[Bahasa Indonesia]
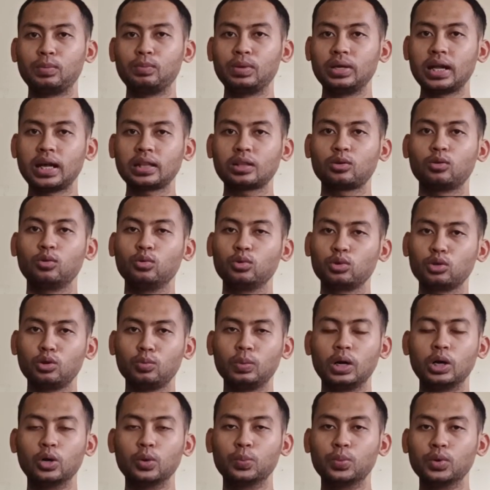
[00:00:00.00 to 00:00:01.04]
berminat untuk
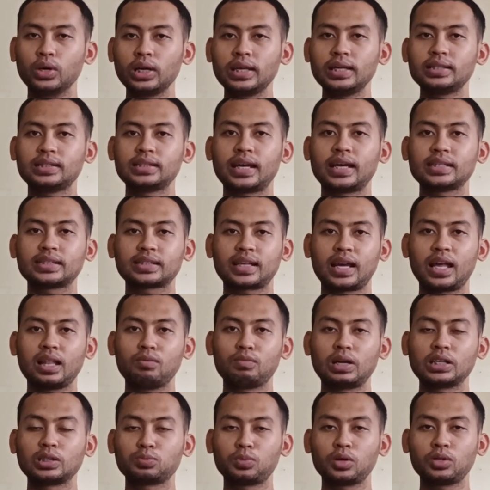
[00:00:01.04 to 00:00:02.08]
menghubungi CS Kalum
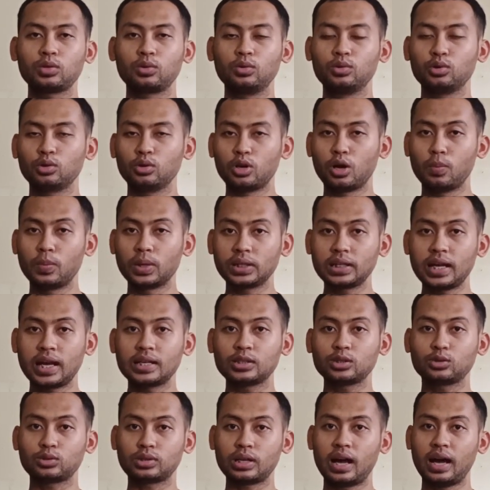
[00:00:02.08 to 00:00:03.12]
Transport untuk nomornya
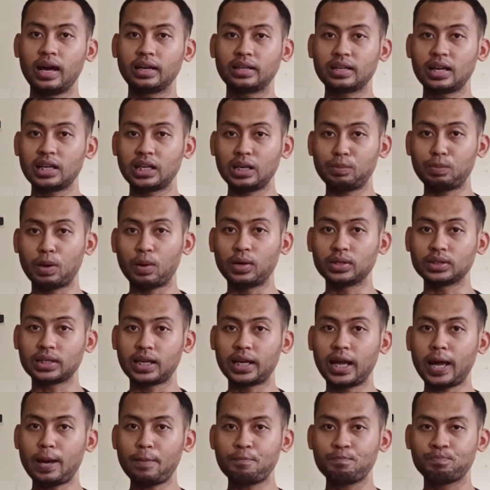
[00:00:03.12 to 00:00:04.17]
sudah ada di bawah
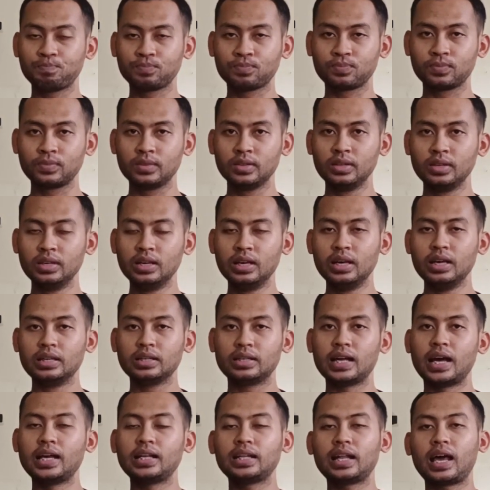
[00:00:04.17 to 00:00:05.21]
saya
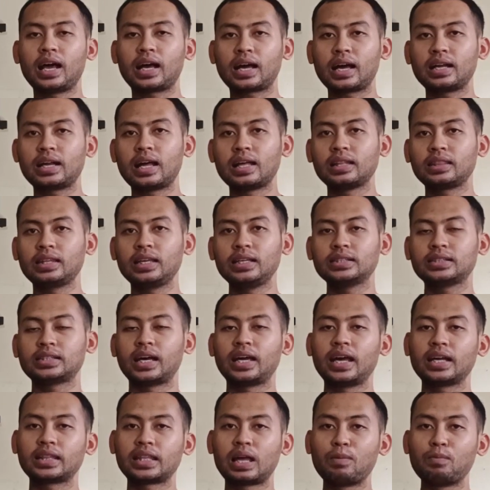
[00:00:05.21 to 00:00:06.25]
dan akan nanti
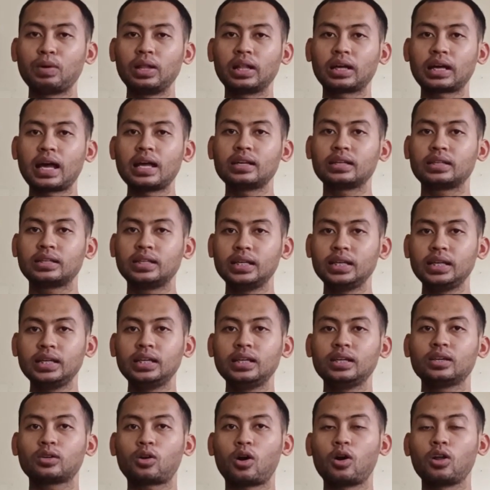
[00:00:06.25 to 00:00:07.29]
saya tampilkan di
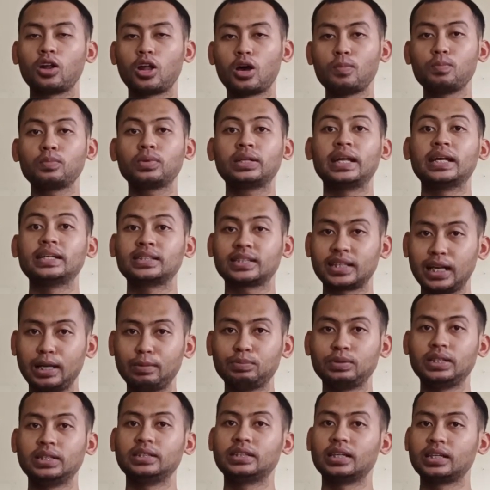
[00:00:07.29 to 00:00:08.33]
kolom
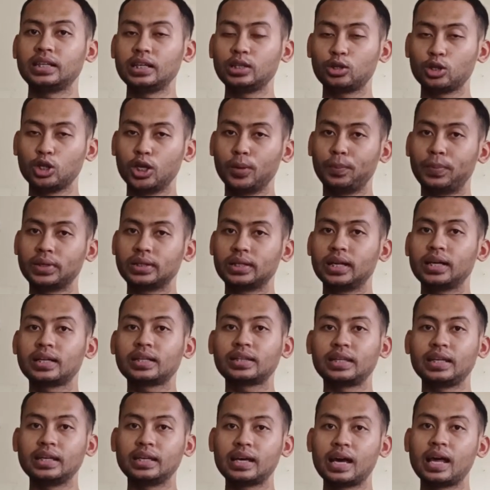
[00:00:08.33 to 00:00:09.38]
deskripsi. Jadi dulu bediler
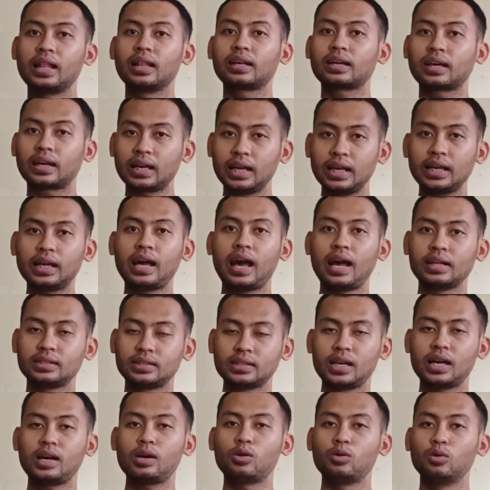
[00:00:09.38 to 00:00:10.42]
tinggal klik
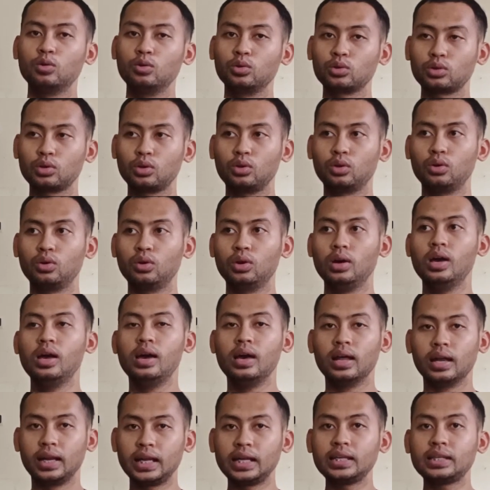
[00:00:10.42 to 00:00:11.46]
aja untuk
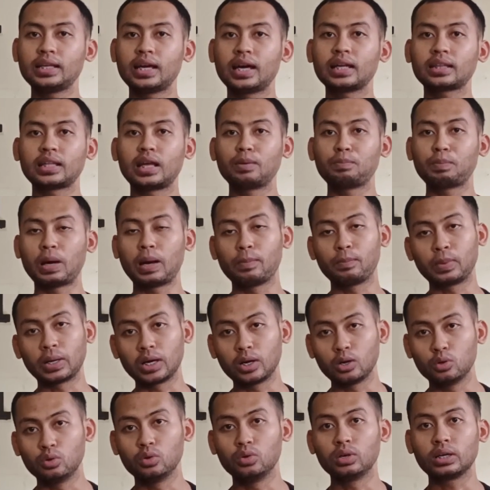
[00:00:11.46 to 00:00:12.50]
linknya tanpa
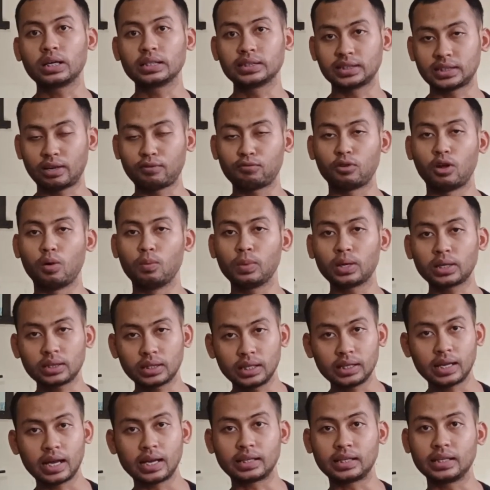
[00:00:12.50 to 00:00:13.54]
perlu nge-save nomor,
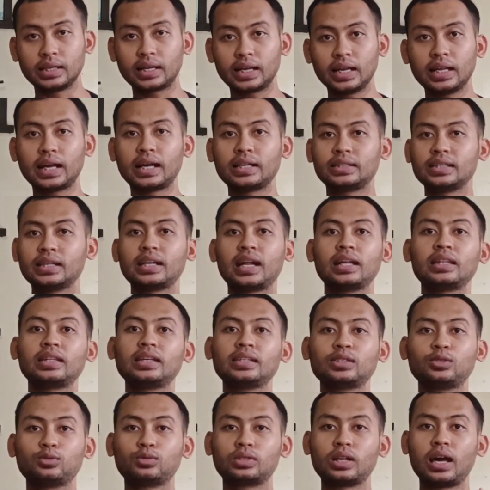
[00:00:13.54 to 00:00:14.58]
tinggal diklik aja
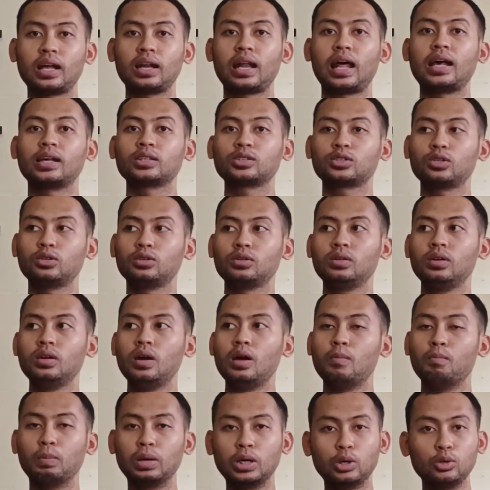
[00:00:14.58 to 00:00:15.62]
nanti sudah langsung
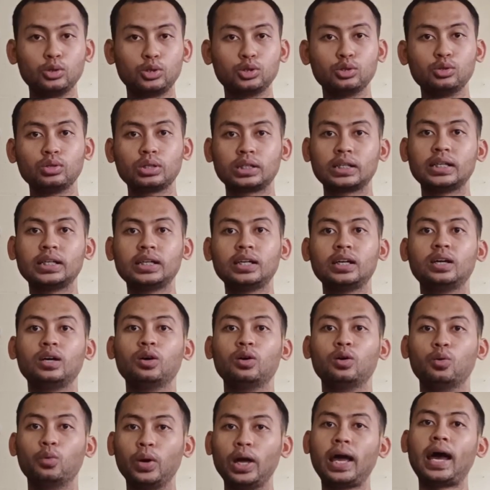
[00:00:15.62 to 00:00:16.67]
menuju ke
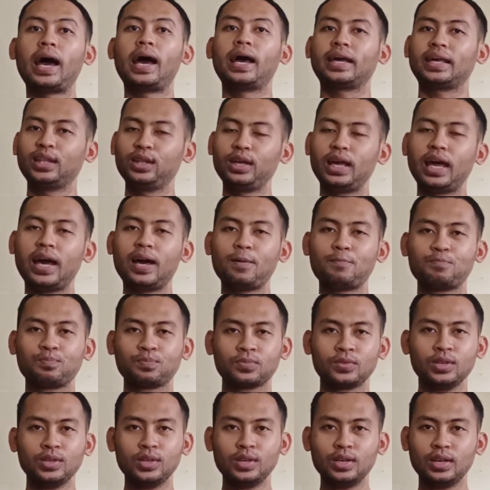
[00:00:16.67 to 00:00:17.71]
WA gitu ya.
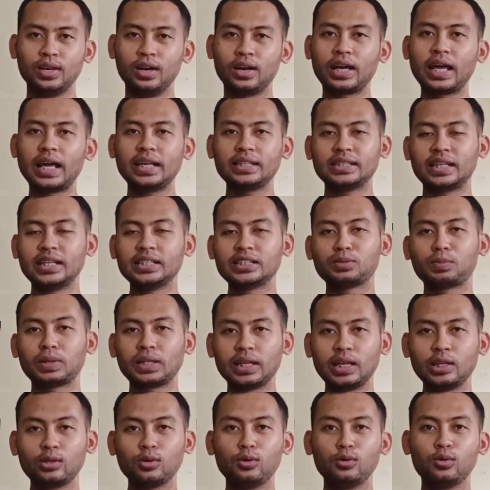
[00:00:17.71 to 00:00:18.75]
Oke, jadi
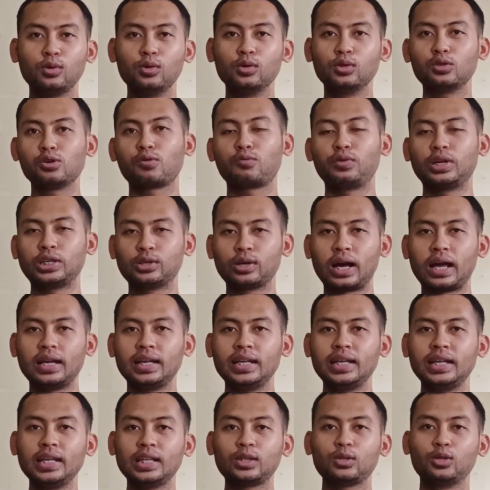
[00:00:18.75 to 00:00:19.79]
seperti itu untuk video
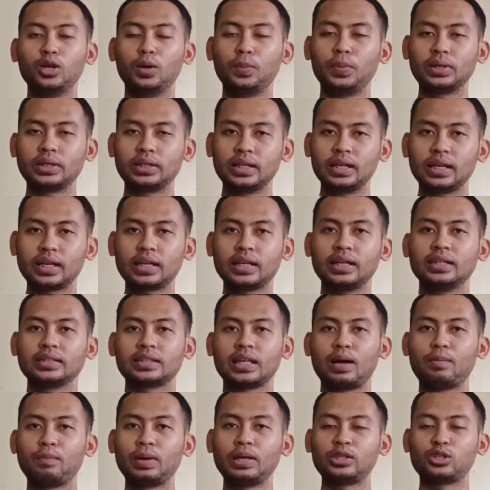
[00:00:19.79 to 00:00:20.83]
kali ini. Dulu Pediler
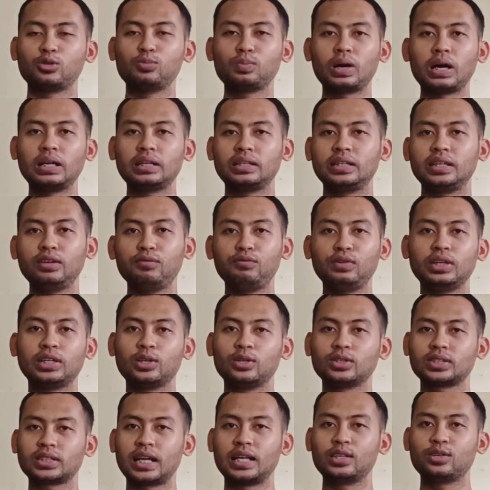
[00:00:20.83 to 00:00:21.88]
sampai jumpa di
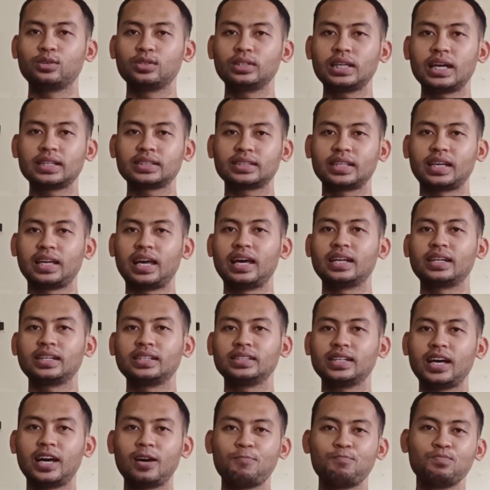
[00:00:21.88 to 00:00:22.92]
video selanjutnya. Saya
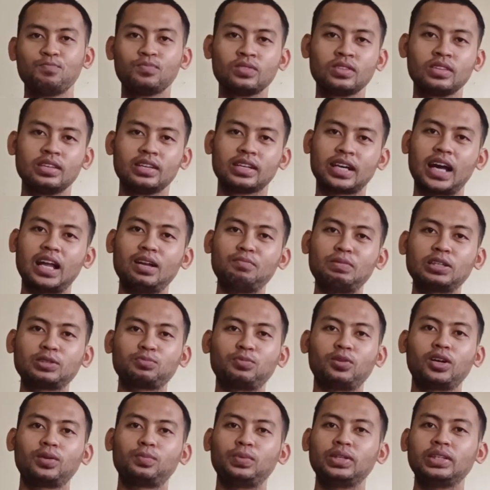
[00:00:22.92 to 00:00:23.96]
Andriza, Kalmas
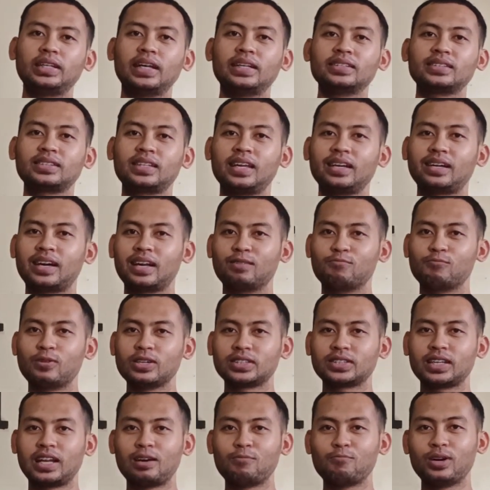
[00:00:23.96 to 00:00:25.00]
buat BD and Stay Kalem.
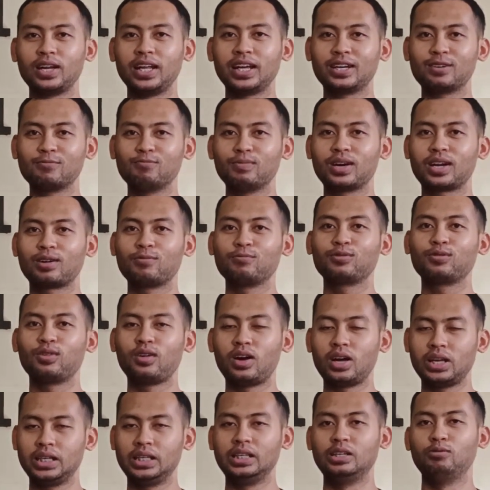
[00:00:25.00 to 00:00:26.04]
Wassalamualaikum
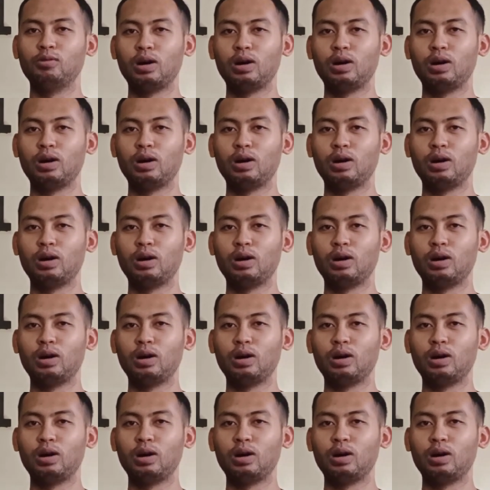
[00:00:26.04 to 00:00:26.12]
warahmatullahi